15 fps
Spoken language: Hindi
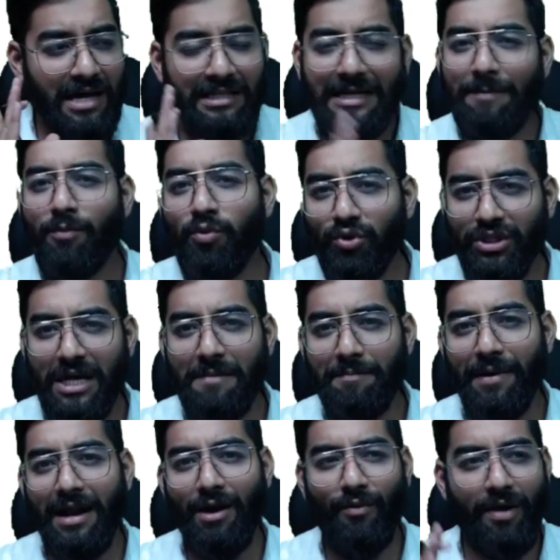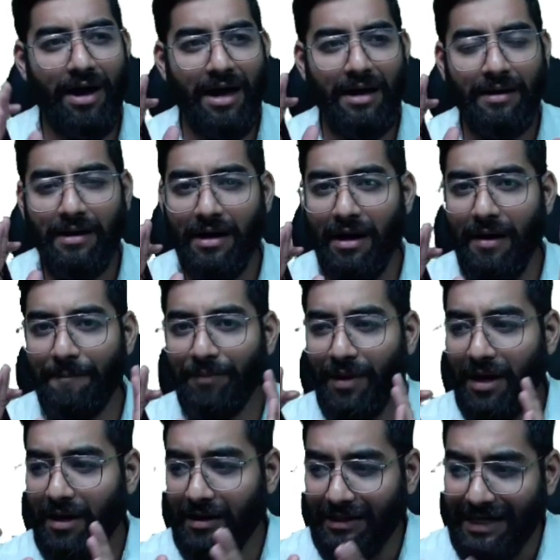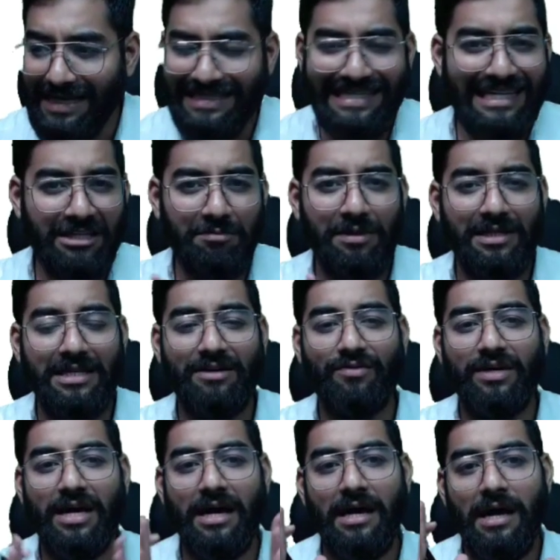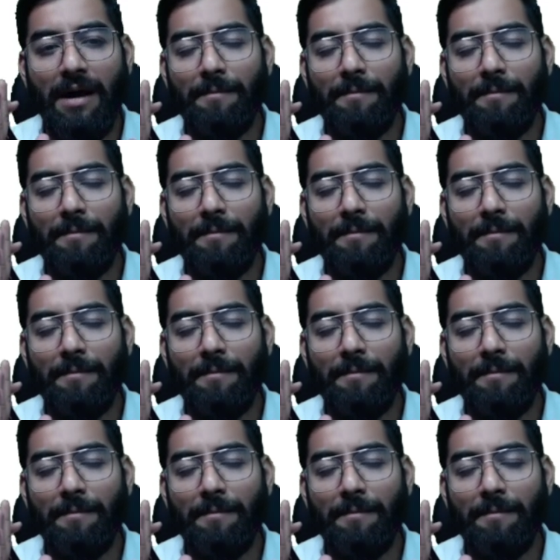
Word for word: सब कुछ सेम पढ़ा हुआ है अपना टेस्ट सीरीज भी दी हुई है